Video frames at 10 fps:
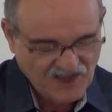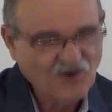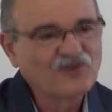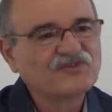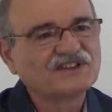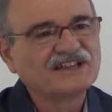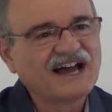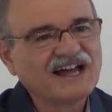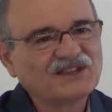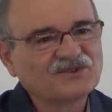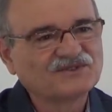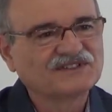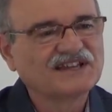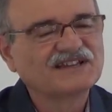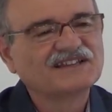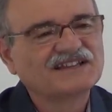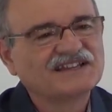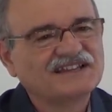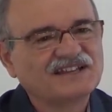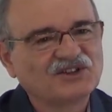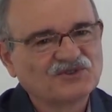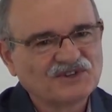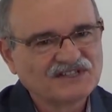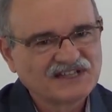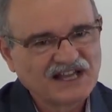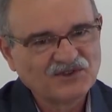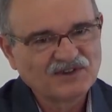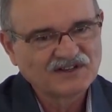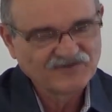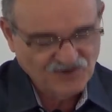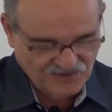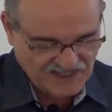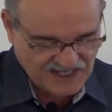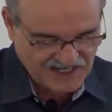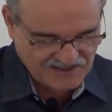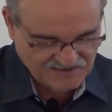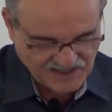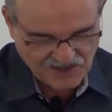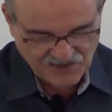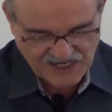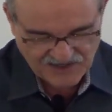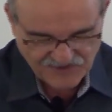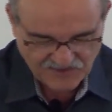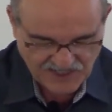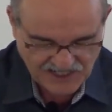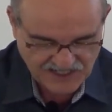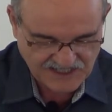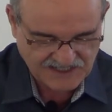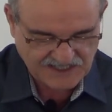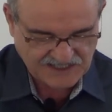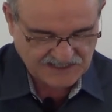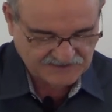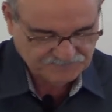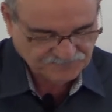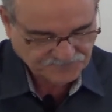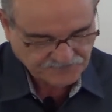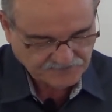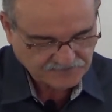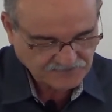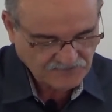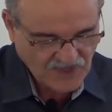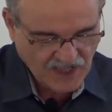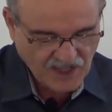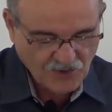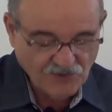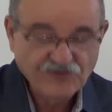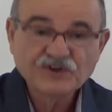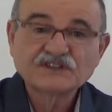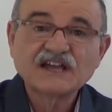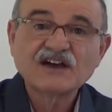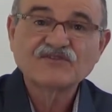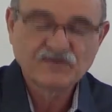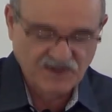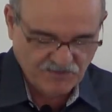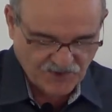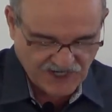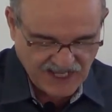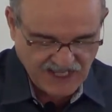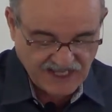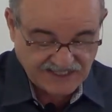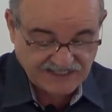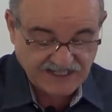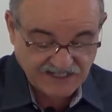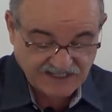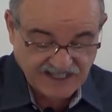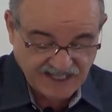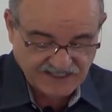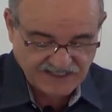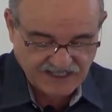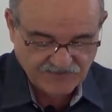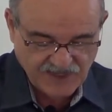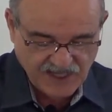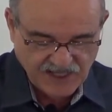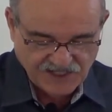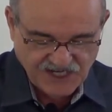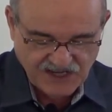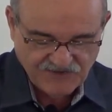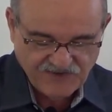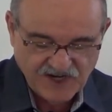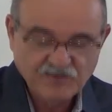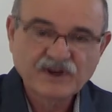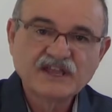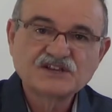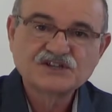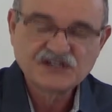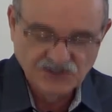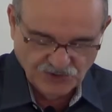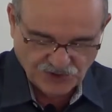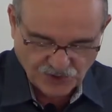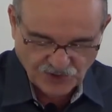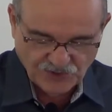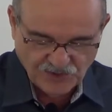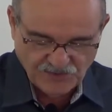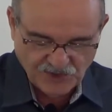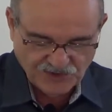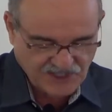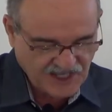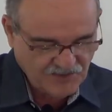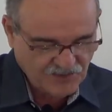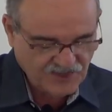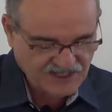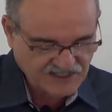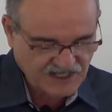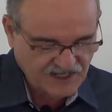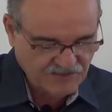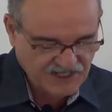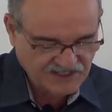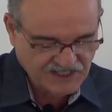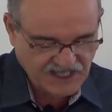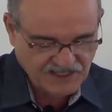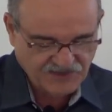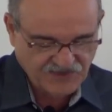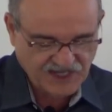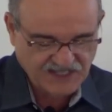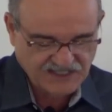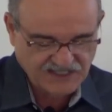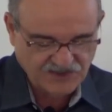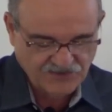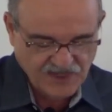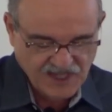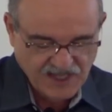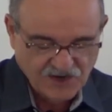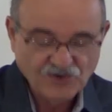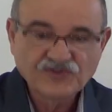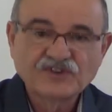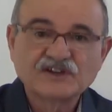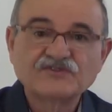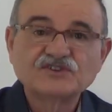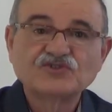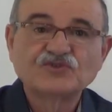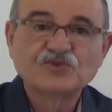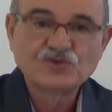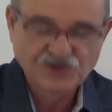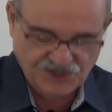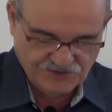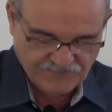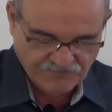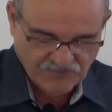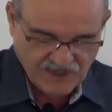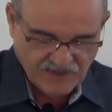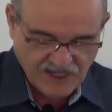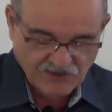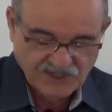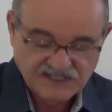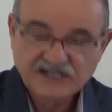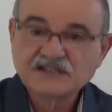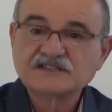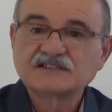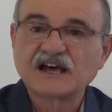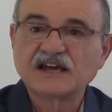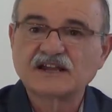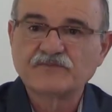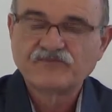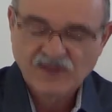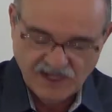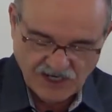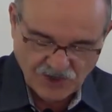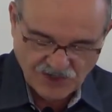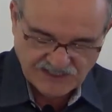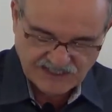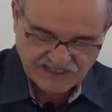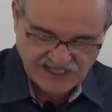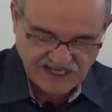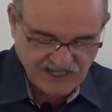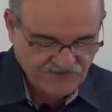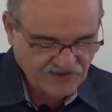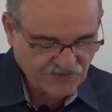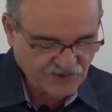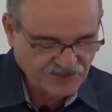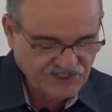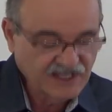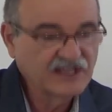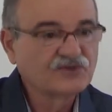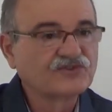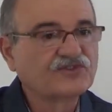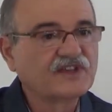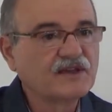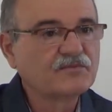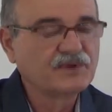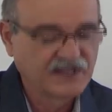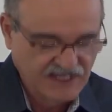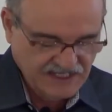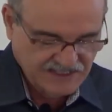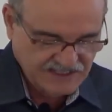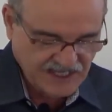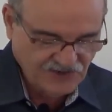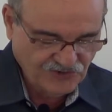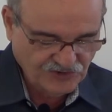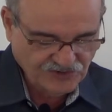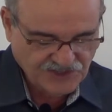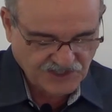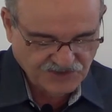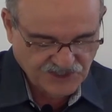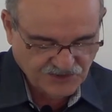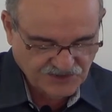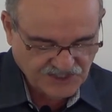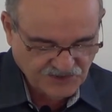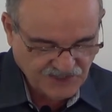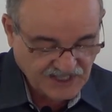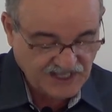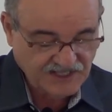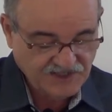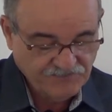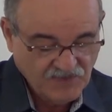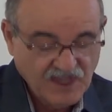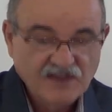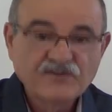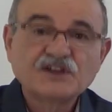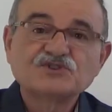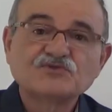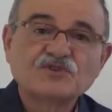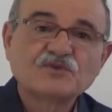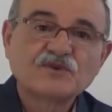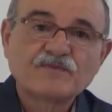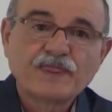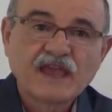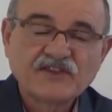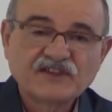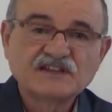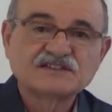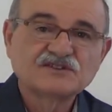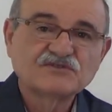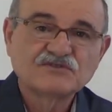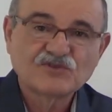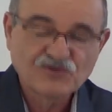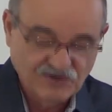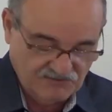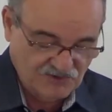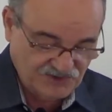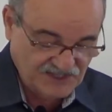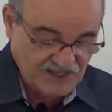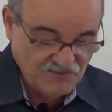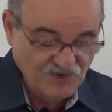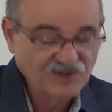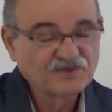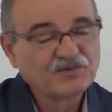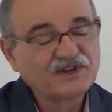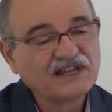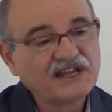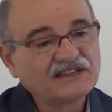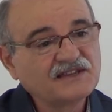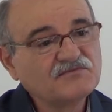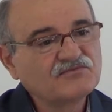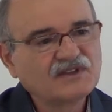convidado né, e autorizado a voltar ao lar familiar na terra. Confortava-me, porém, a certeza de haver preenchido todo o meu tempo nas câmaras de retificação, com serviço útil. Não descansara. Nossas tarefas prosseguiam sempre sem solução de continuidade. Vejo com essa lição eu gostei muito porque ela tem